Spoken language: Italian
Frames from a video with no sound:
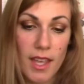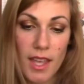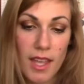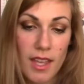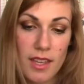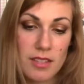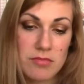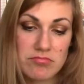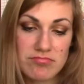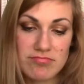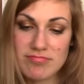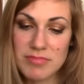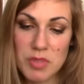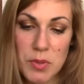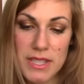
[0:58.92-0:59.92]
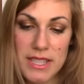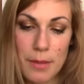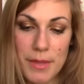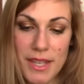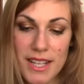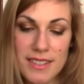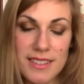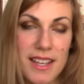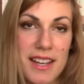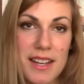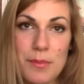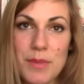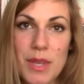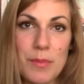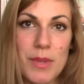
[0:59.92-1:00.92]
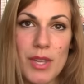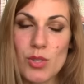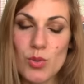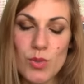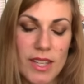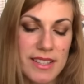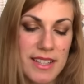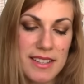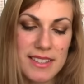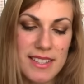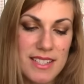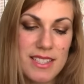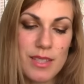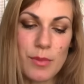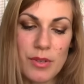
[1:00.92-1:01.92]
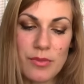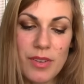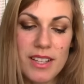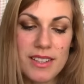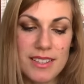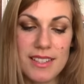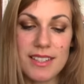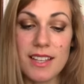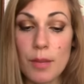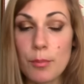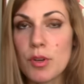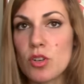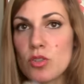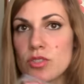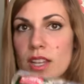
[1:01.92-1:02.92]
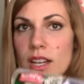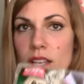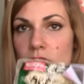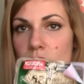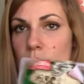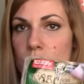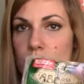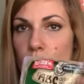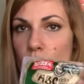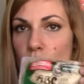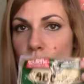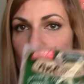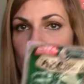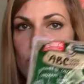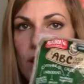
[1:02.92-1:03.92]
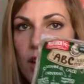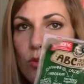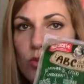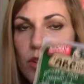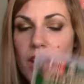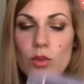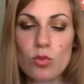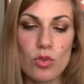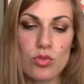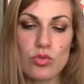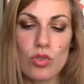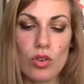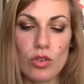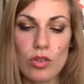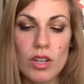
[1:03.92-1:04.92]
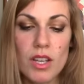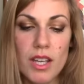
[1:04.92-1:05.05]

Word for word: E, ehm, questa merenda mi è piaciuta tantissimo infatti e poi costa anche poco, costa un euro solo